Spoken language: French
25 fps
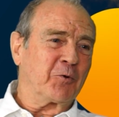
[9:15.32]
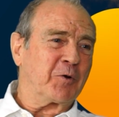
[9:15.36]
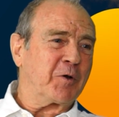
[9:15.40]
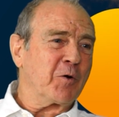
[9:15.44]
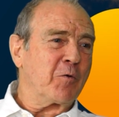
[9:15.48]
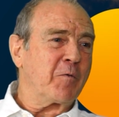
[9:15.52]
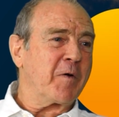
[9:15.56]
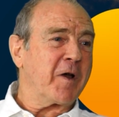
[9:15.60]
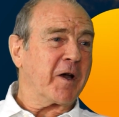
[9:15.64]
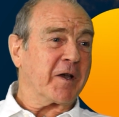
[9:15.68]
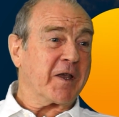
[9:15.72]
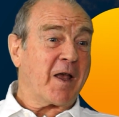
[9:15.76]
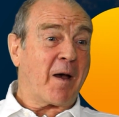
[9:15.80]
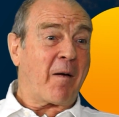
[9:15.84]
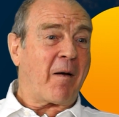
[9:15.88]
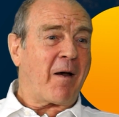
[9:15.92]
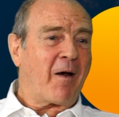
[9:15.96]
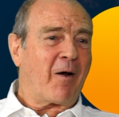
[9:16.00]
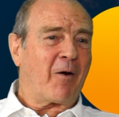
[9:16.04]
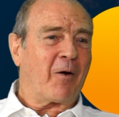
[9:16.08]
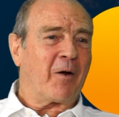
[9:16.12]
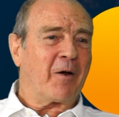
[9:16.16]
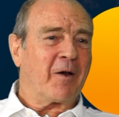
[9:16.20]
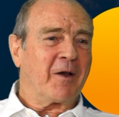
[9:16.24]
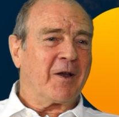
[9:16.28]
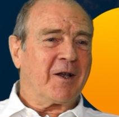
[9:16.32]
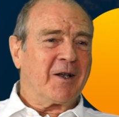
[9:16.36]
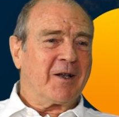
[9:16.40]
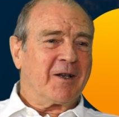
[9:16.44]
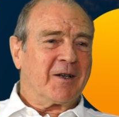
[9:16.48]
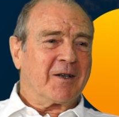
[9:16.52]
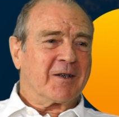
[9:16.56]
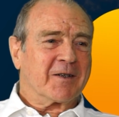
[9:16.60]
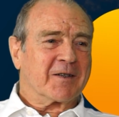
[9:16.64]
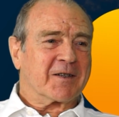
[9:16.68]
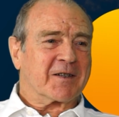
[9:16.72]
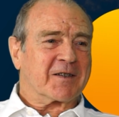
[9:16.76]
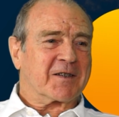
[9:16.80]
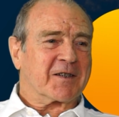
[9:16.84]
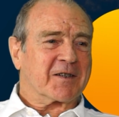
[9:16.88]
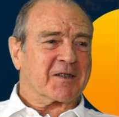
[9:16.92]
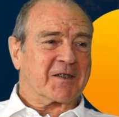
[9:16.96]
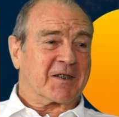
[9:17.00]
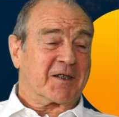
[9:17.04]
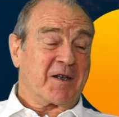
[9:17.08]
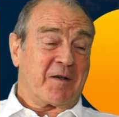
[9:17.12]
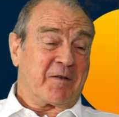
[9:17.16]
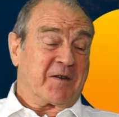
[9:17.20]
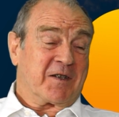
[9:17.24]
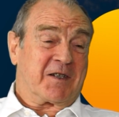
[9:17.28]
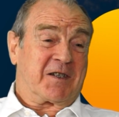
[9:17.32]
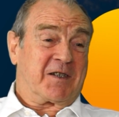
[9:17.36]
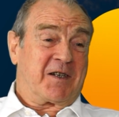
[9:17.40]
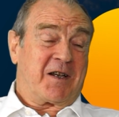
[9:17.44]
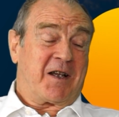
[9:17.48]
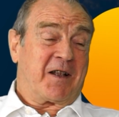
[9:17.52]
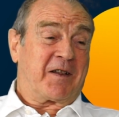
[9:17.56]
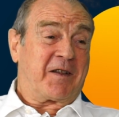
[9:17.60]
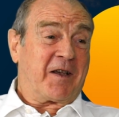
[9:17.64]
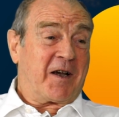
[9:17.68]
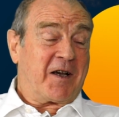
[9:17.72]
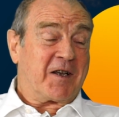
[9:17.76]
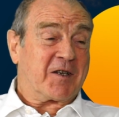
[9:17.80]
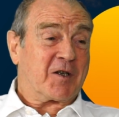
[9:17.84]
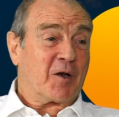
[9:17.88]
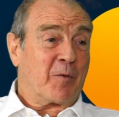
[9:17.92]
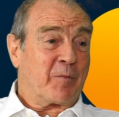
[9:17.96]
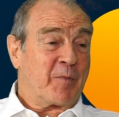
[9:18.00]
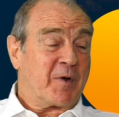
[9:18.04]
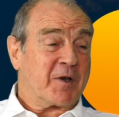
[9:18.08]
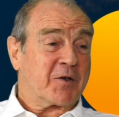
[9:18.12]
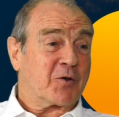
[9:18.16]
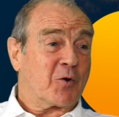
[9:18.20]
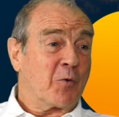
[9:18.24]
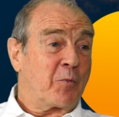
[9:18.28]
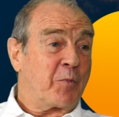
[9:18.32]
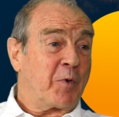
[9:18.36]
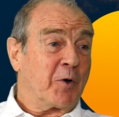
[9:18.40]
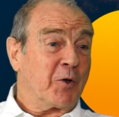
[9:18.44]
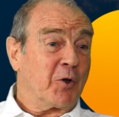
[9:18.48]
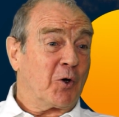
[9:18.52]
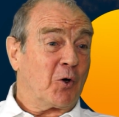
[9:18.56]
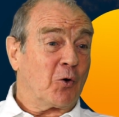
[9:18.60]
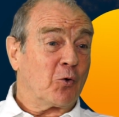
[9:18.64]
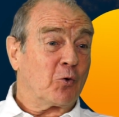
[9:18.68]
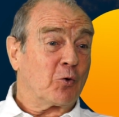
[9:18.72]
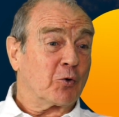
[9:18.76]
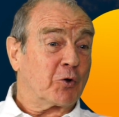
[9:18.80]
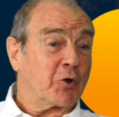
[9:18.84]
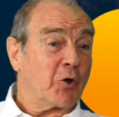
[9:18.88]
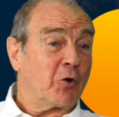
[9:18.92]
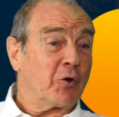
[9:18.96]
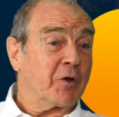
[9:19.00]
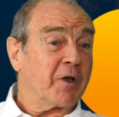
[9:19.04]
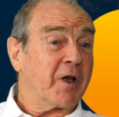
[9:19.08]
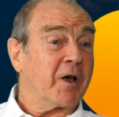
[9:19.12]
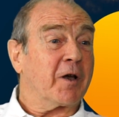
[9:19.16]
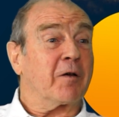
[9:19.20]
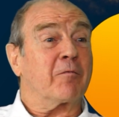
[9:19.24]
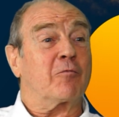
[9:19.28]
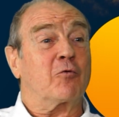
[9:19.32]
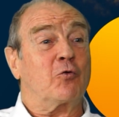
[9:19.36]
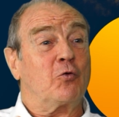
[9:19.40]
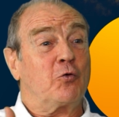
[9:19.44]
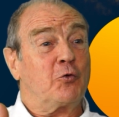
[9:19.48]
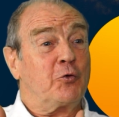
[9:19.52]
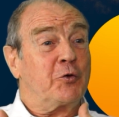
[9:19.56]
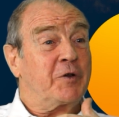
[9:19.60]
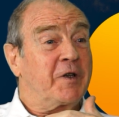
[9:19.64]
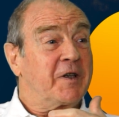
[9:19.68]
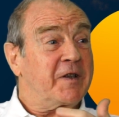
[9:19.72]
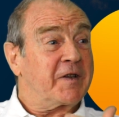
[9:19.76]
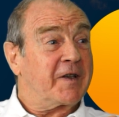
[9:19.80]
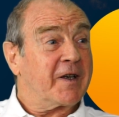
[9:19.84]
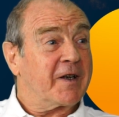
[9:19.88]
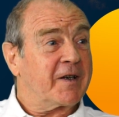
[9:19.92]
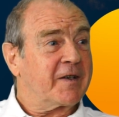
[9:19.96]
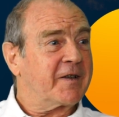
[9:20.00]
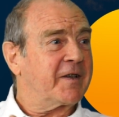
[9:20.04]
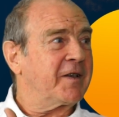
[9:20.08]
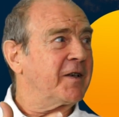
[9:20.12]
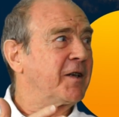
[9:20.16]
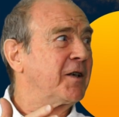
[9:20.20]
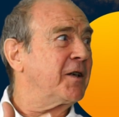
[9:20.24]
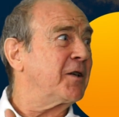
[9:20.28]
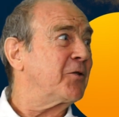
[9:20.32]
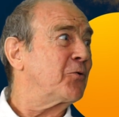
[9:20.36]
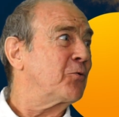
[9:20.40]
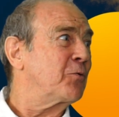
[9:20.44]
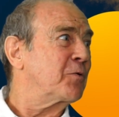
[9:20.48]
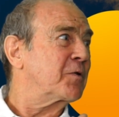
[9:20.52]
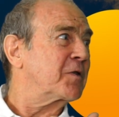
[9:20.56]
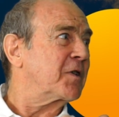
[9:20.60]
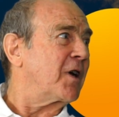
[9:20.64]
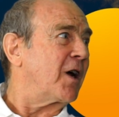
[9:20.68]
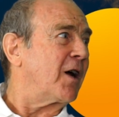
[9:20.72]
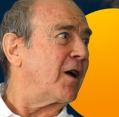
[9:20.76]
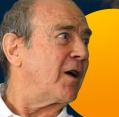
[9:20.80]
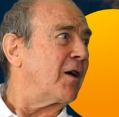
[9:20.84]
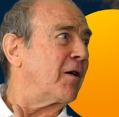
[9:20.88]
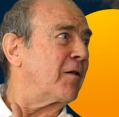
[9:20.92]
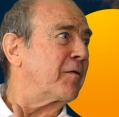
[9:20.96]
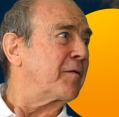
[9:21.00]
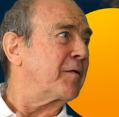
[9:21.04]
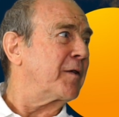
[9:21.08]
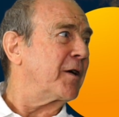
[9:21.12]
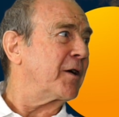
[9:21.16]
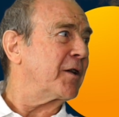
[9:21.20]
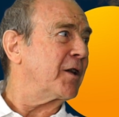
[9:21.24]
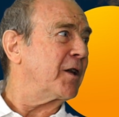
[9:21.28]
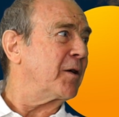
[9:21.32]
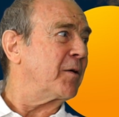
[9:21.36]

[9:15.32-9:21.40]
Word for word: Tout est ouvert. Euh, c'est intéressant parce que pendant longtemps, on a voulu détecter tout ça, faire